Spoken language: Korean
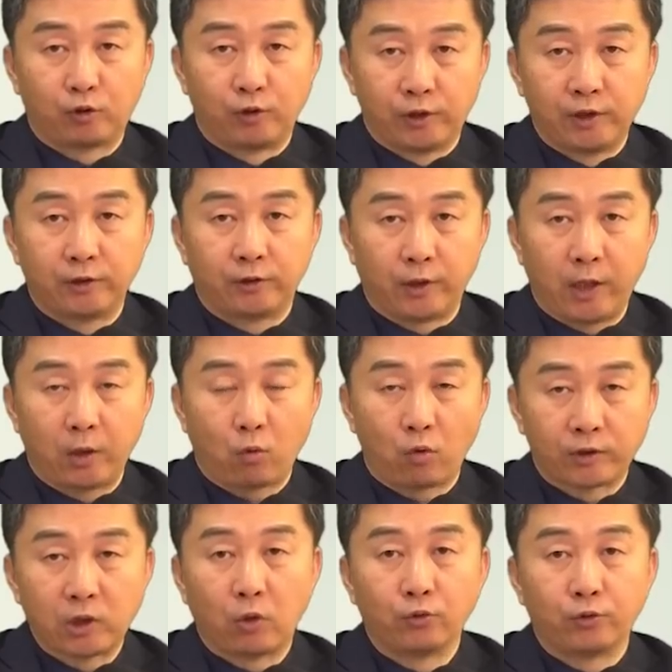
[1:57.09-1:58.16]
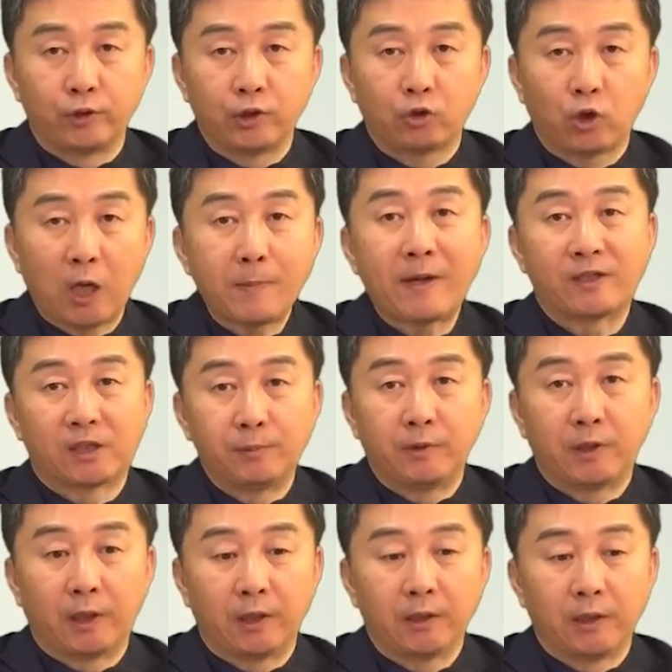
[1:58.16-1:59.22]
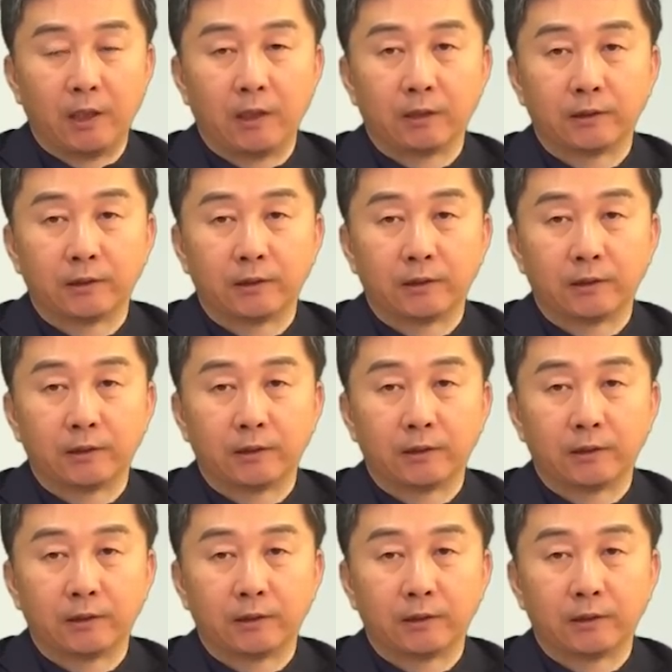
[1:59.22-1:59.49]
출신들의 공작원들이 꽤 많습니다.